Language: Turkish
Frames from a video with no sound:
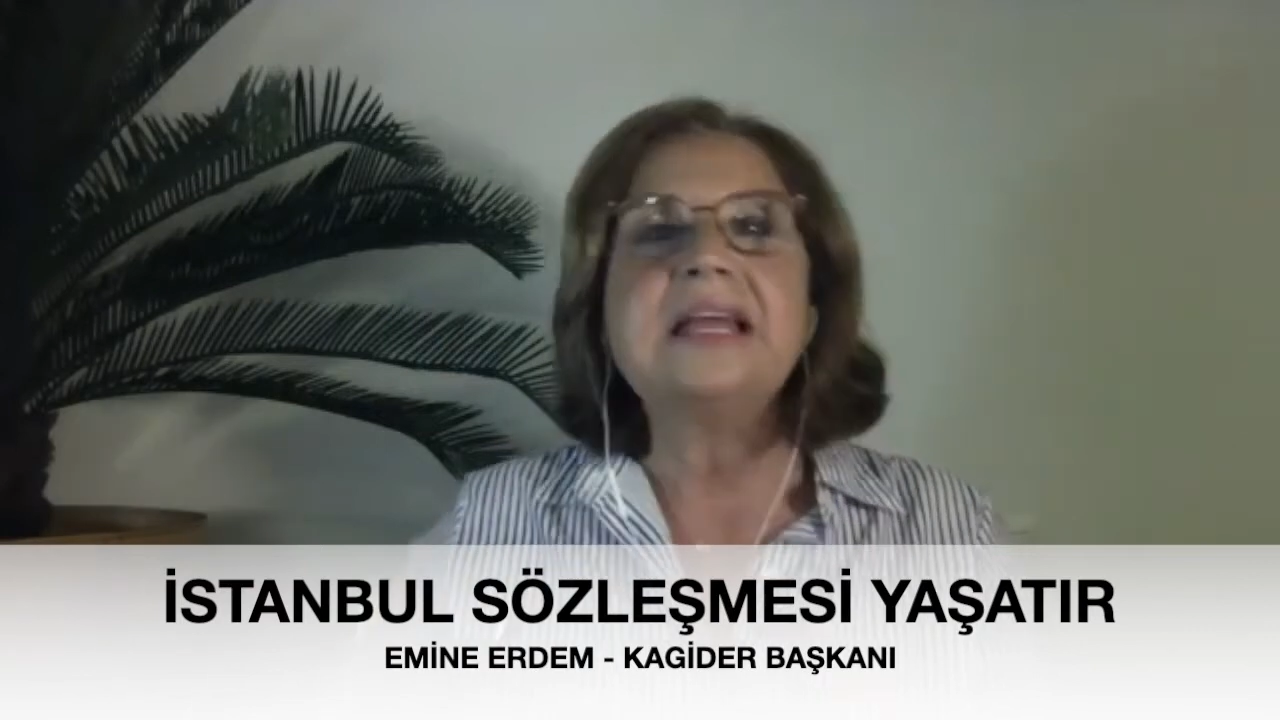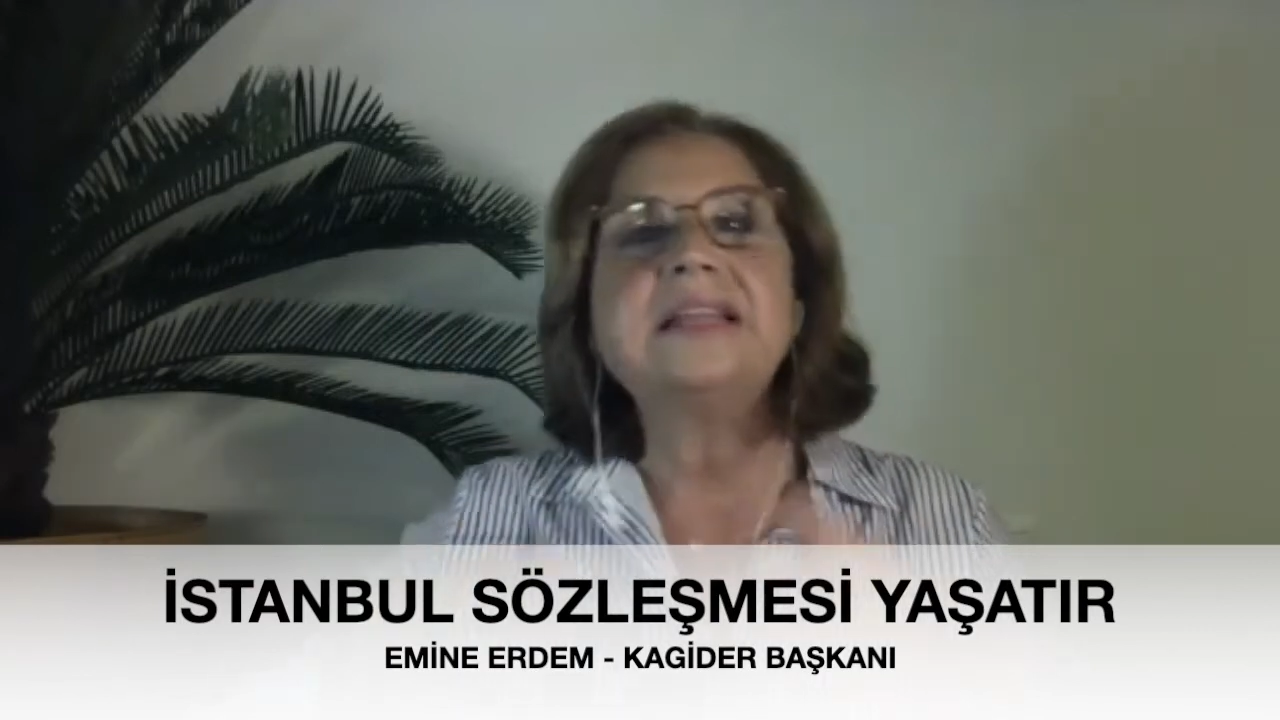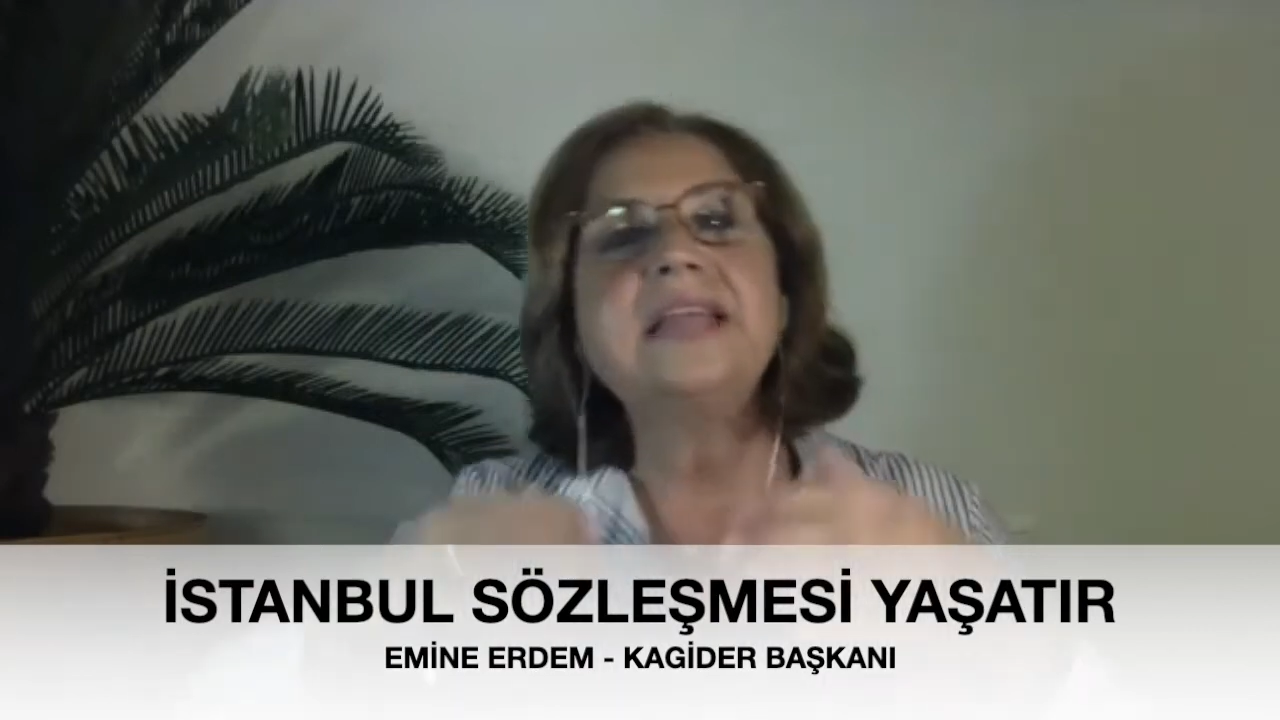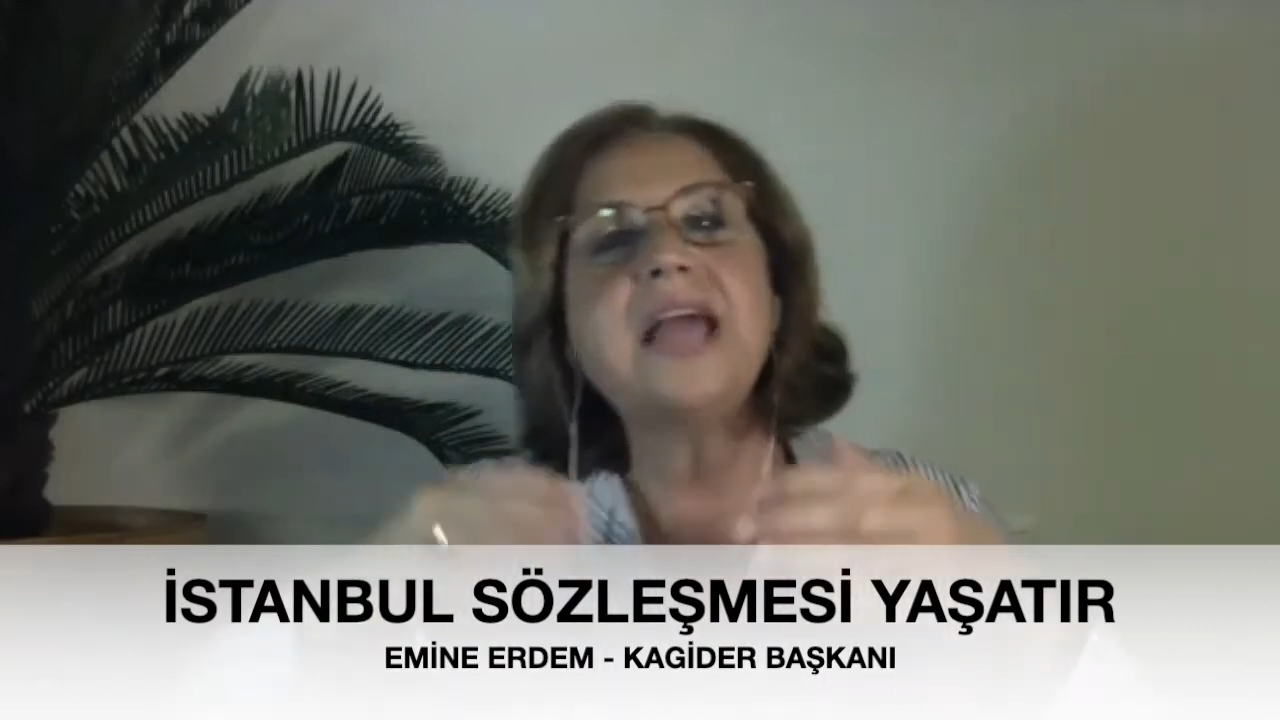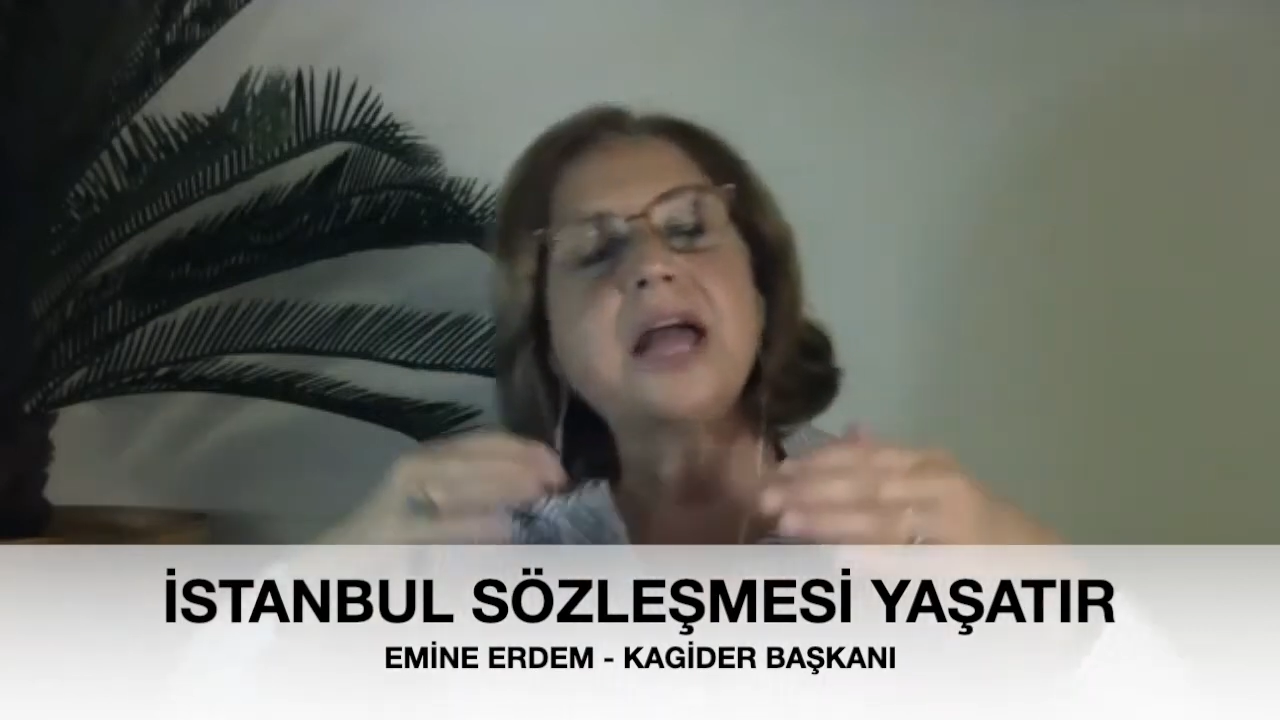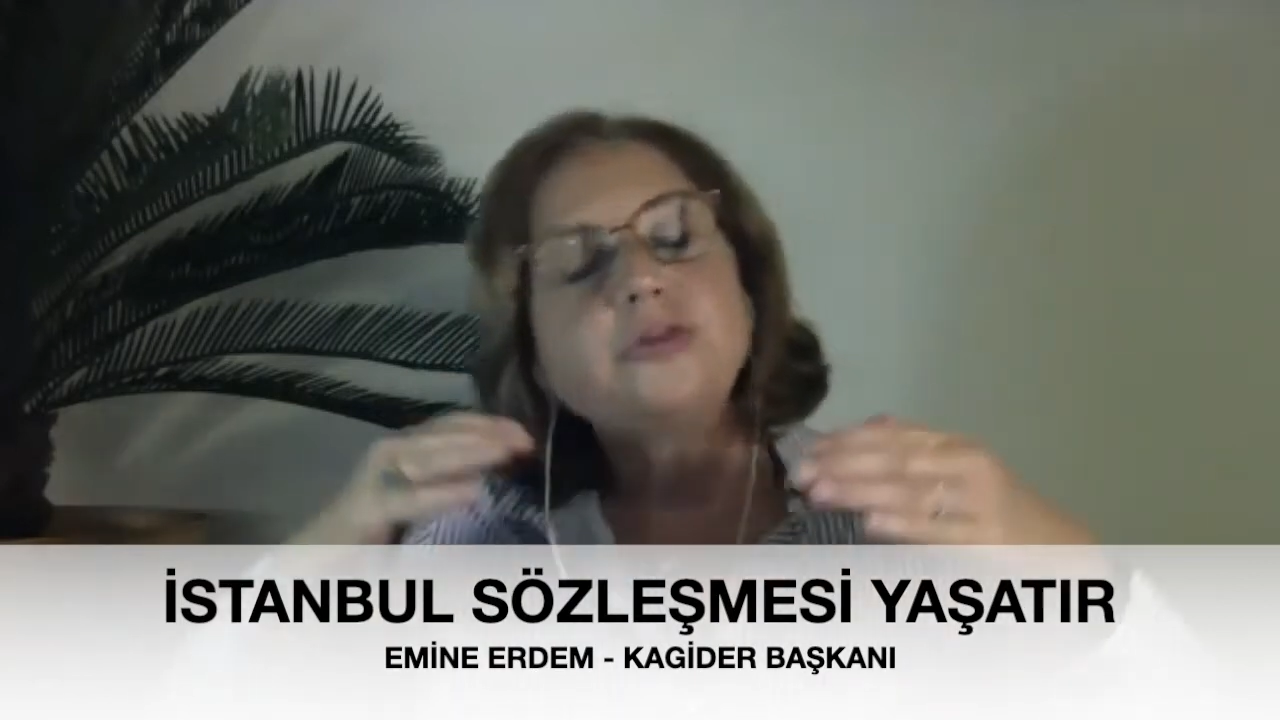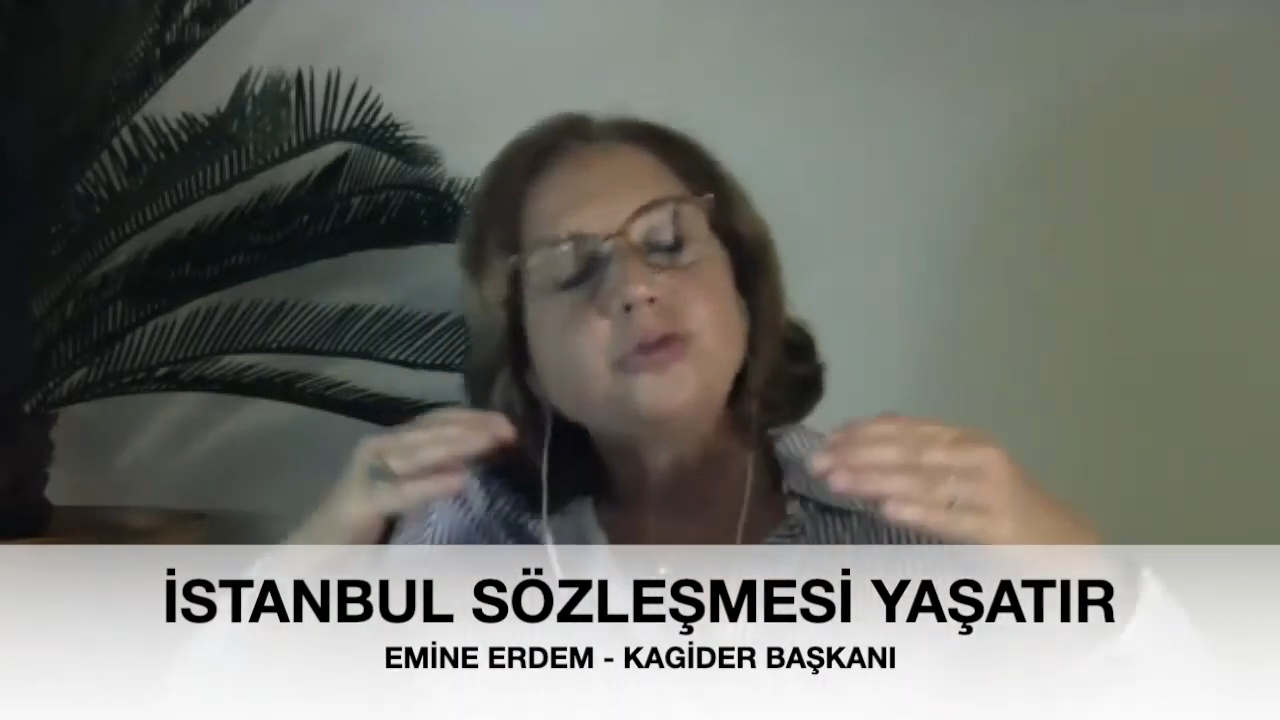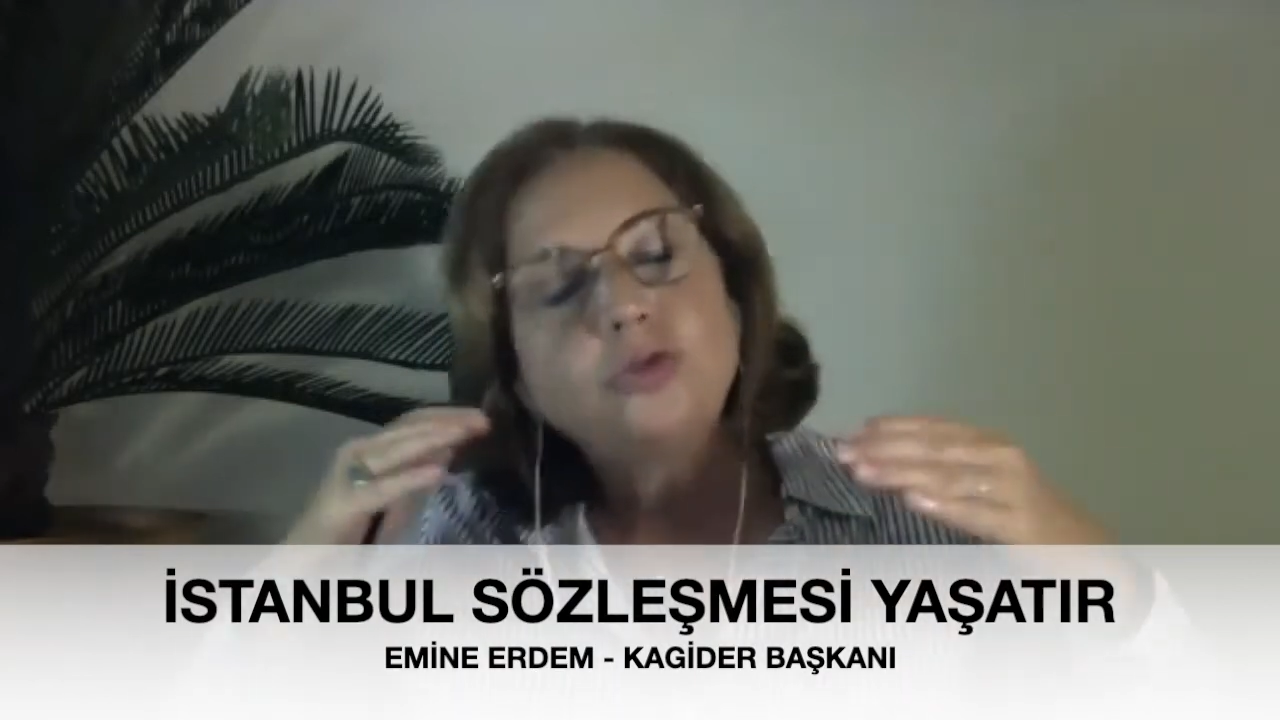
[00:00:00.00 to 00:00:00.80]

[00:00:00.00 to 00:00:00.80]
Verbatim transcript: diğer